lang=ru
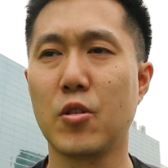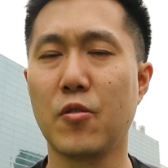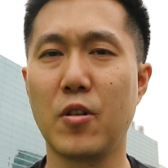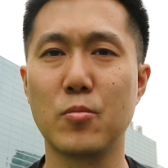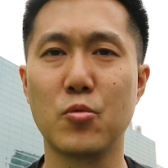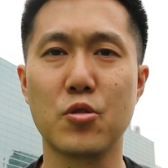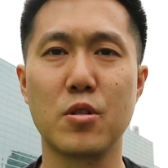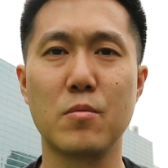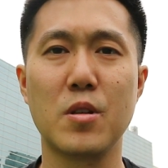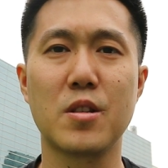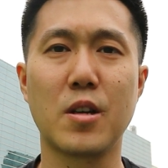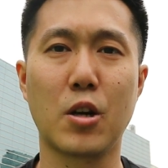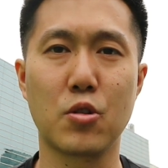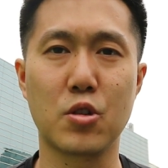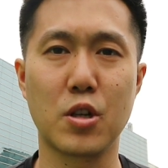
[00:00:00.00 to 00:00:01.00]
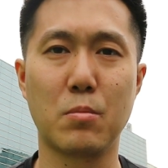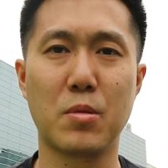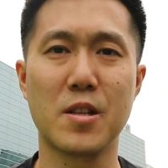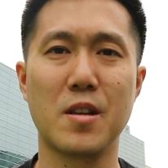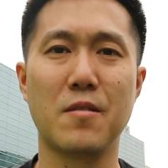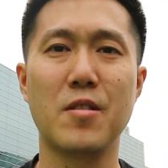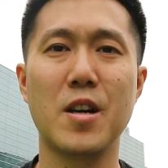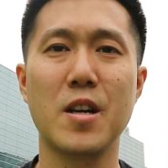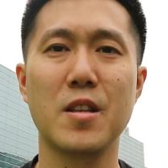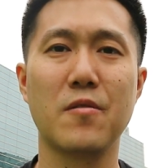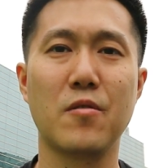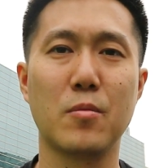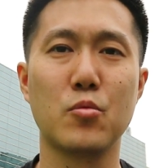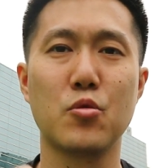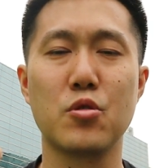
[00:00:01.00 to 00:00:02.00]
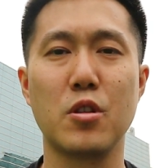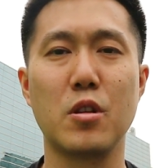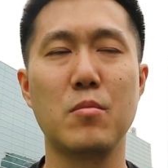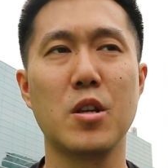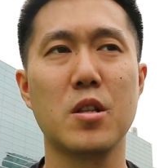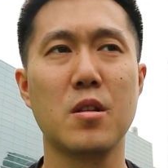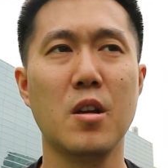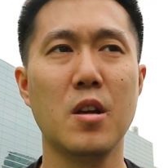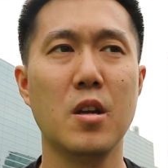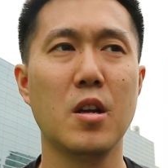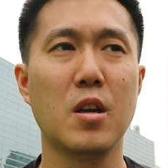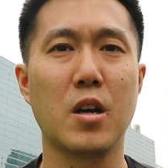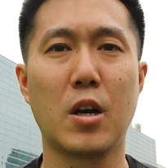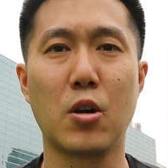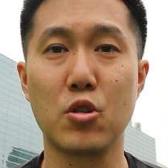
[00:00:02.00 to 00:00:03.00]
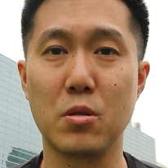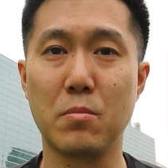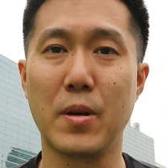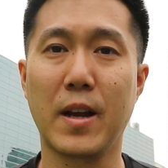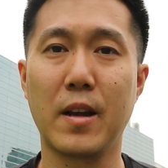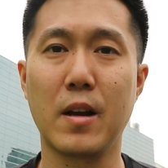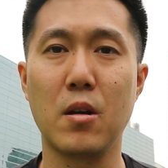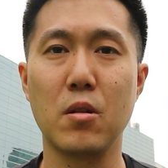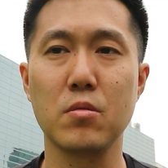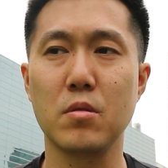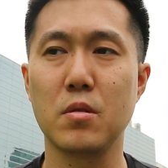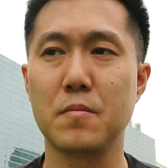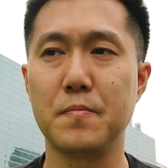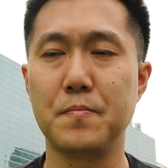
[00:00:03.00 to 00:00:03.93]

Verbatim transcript: то вам нужно иметь хорошее образование, вам нужно иметь хороший бэкграунд,